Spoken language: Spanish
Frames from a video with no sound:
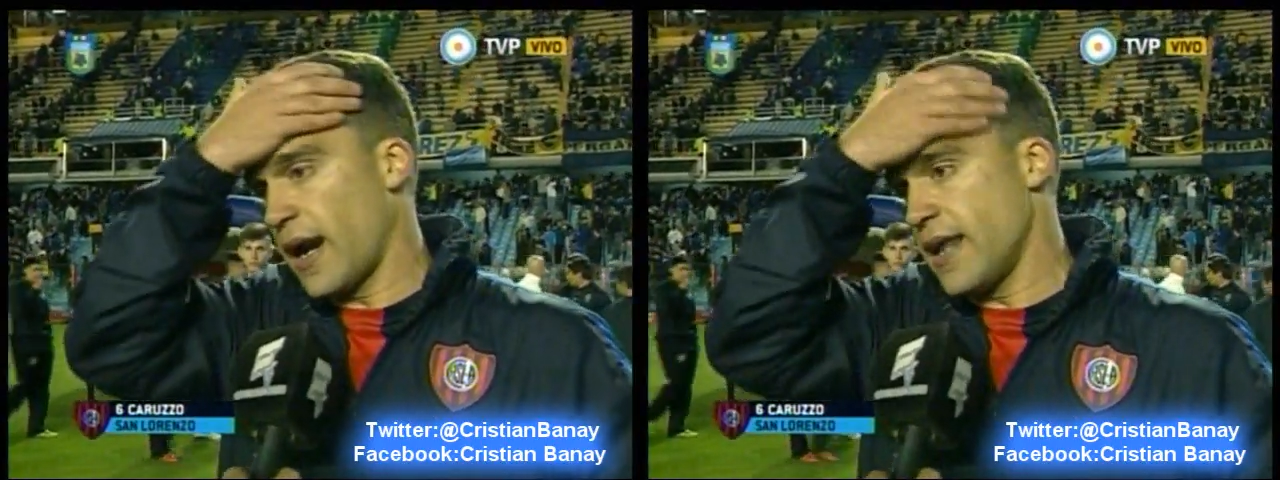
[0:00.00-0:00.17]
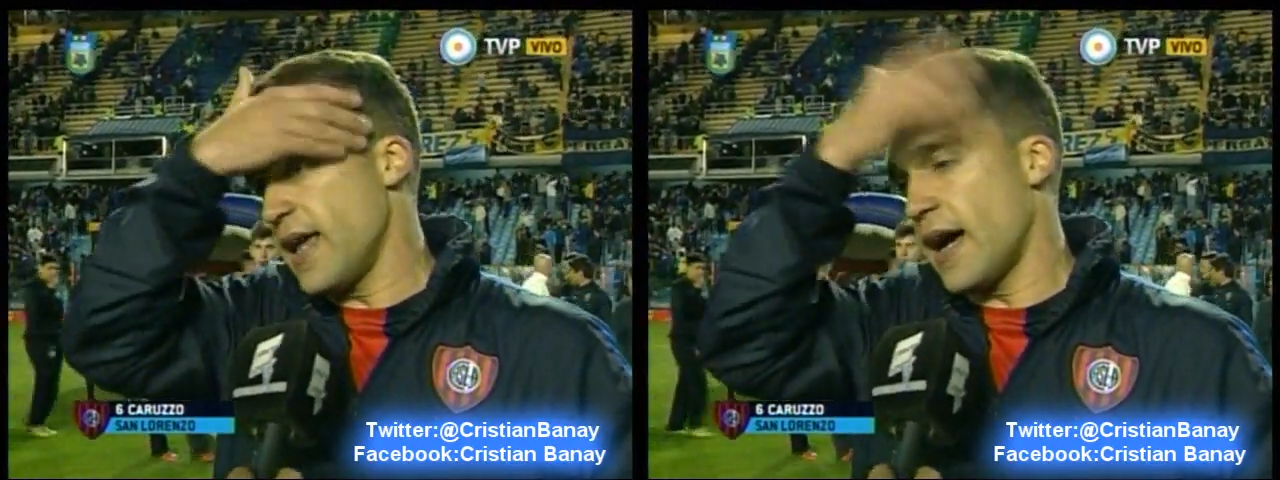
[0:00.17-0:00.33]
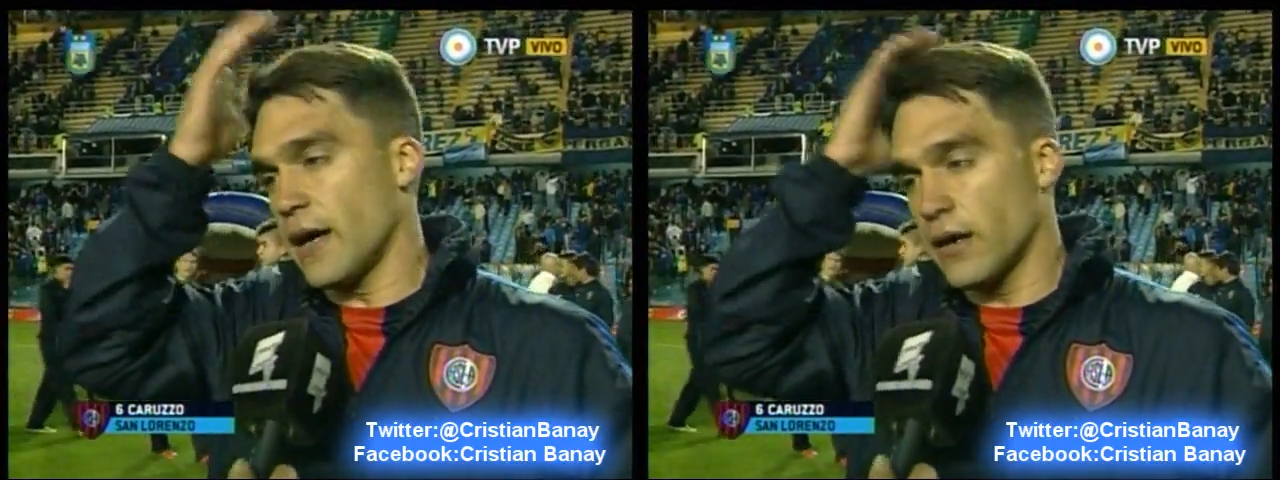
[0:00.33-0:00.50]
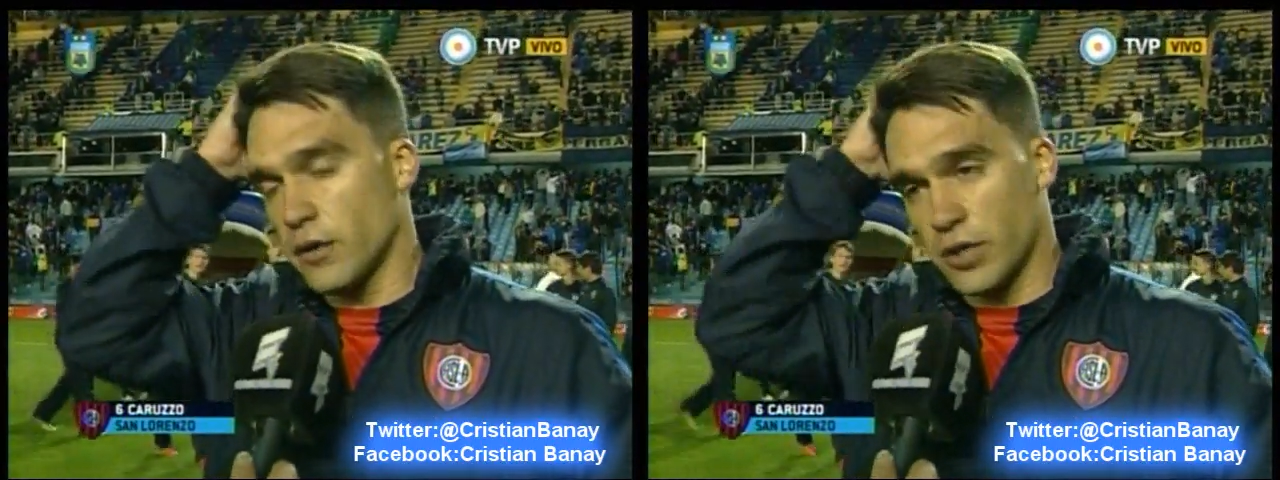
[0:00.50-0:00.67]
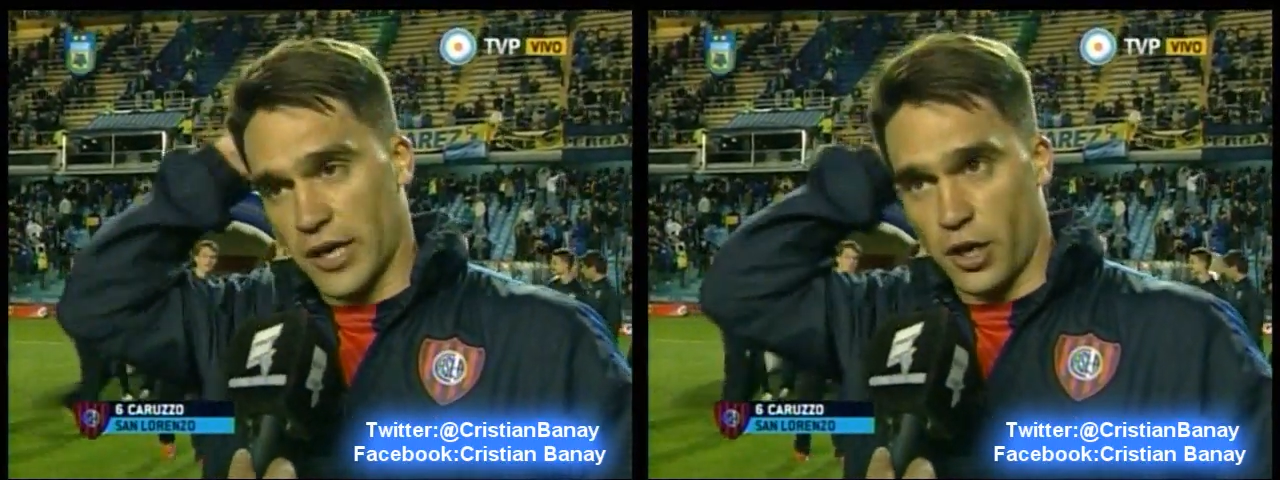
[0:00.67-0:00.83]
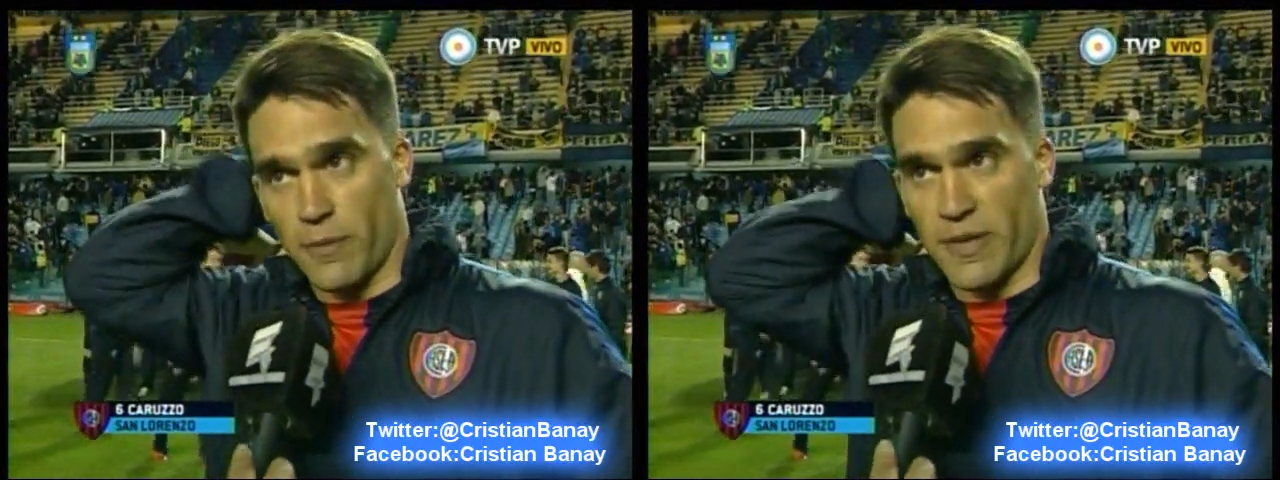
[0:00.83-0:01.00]
nunca en el
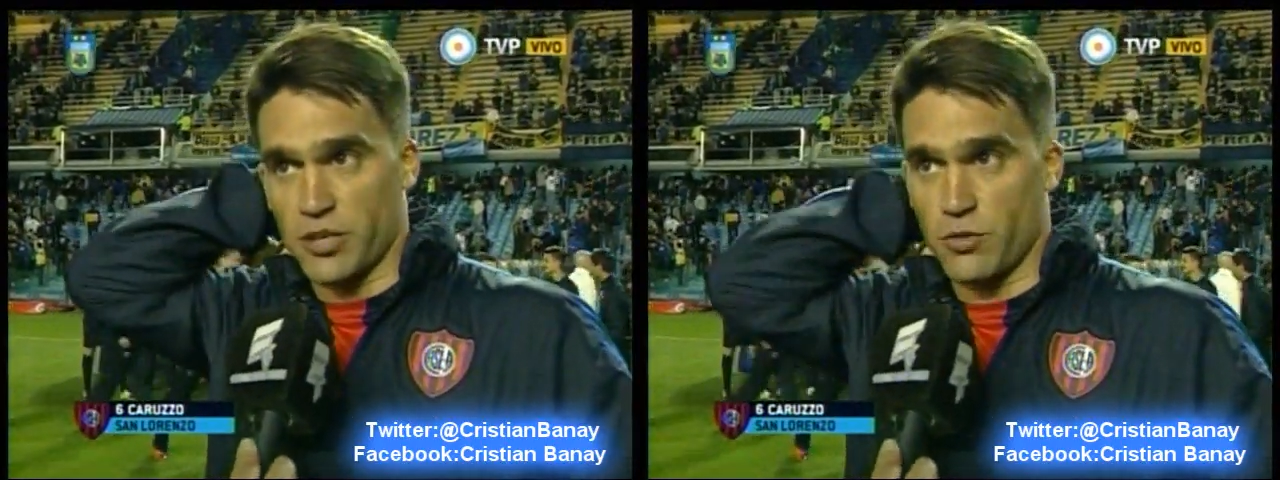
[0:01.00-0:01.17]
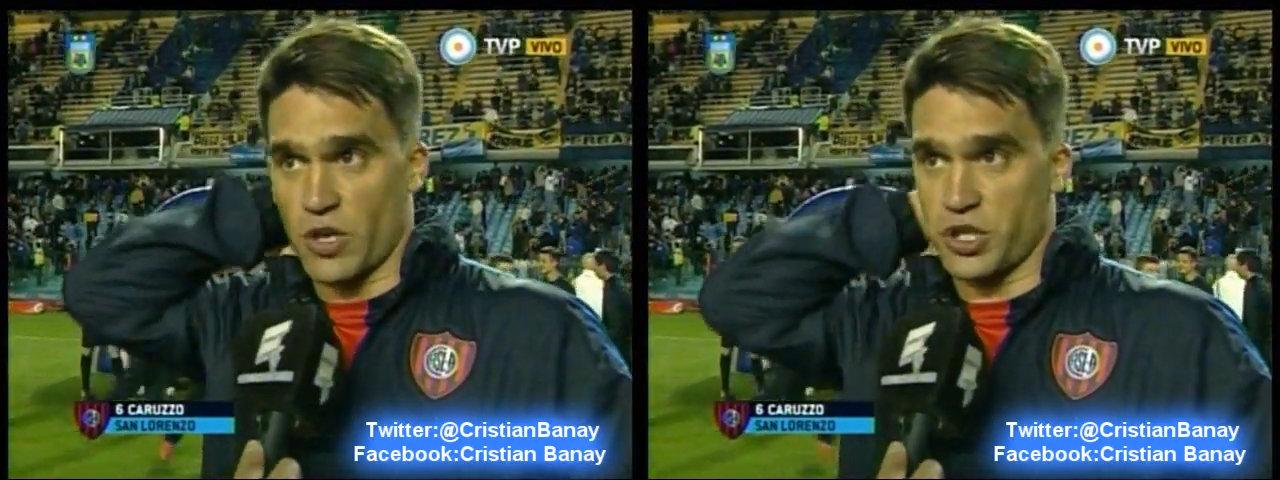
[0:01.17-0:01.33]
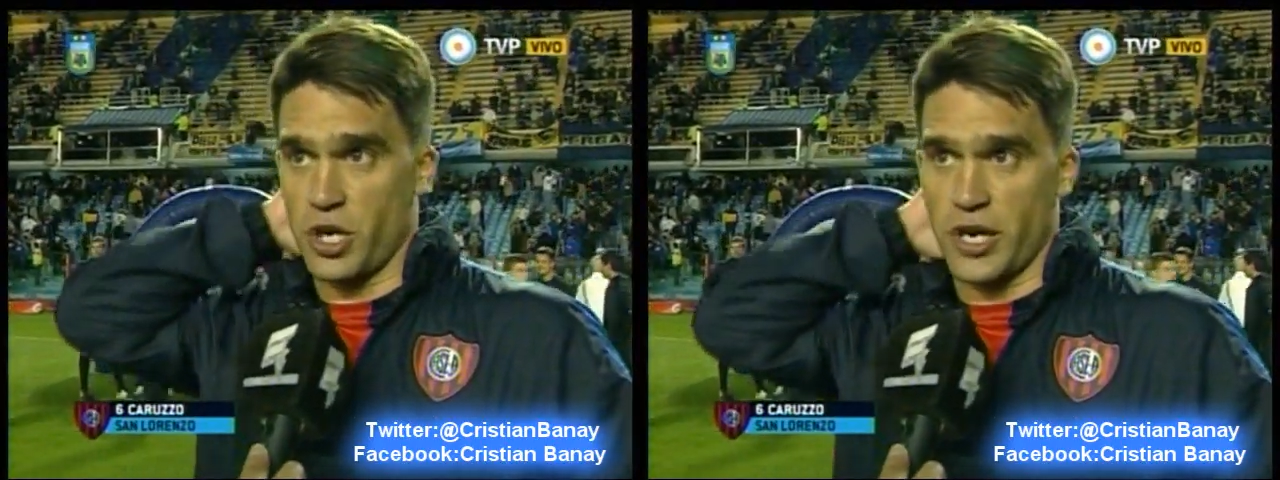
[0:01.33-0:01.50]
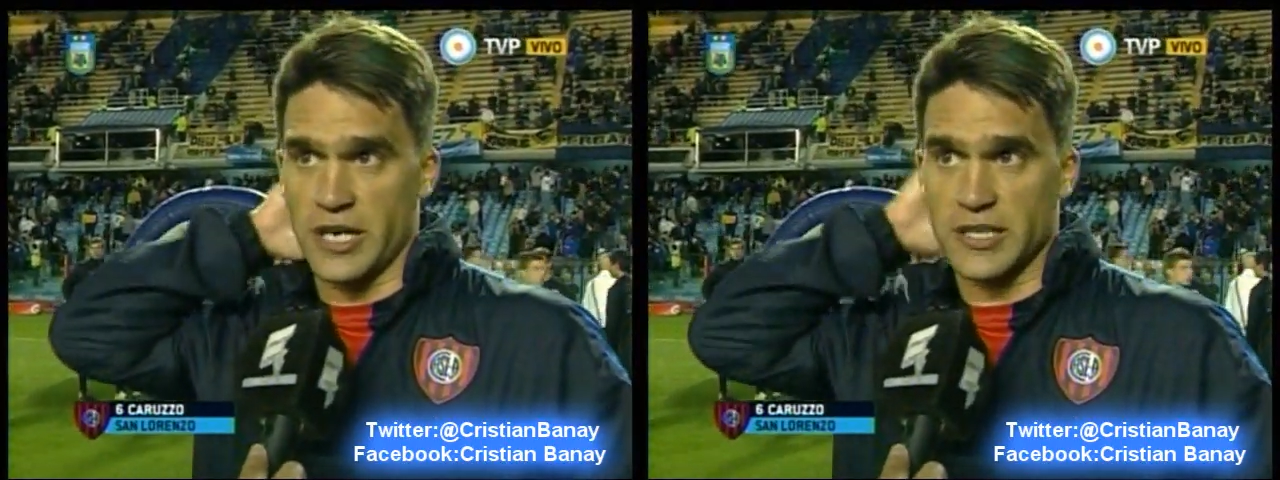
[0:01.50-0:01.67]
primer tiempo.